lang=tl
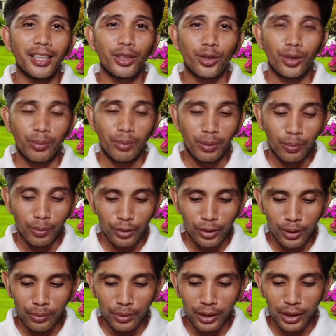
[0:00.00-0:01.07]
So, ibig pong
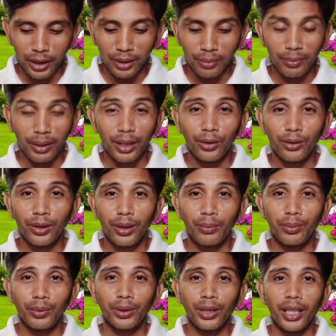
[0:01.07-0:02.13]
sabihin, mayroon na
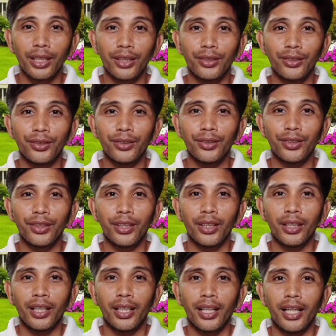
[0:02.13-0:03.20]
po tayong
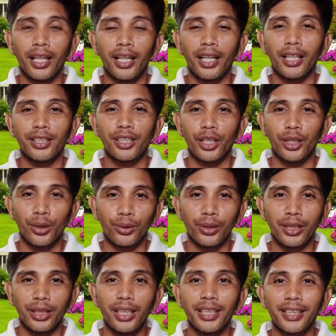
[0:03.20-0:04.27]
uh,
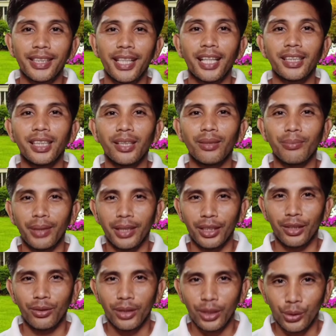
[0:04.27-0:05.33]
security sa ating
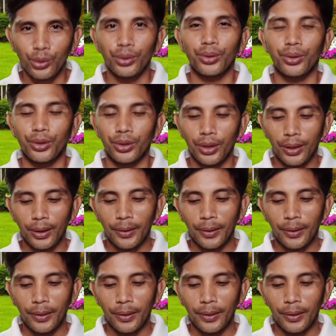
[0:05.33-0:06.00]
Panginoong Jesus.